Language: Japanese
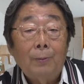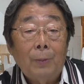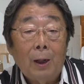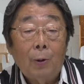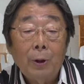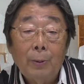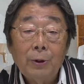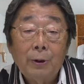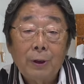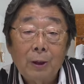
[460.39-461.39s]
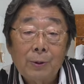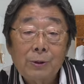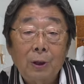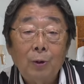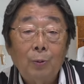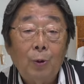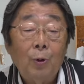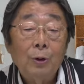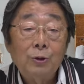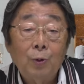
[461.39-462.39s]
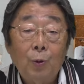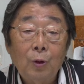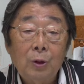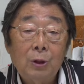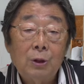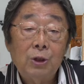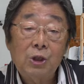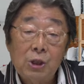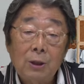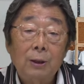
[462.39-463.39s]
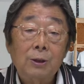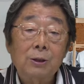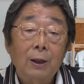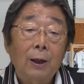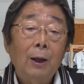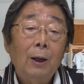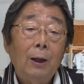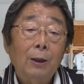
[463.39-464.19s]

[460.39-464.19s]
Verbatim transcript: まあ、おやめにはなりましたけども、総理自身がですね、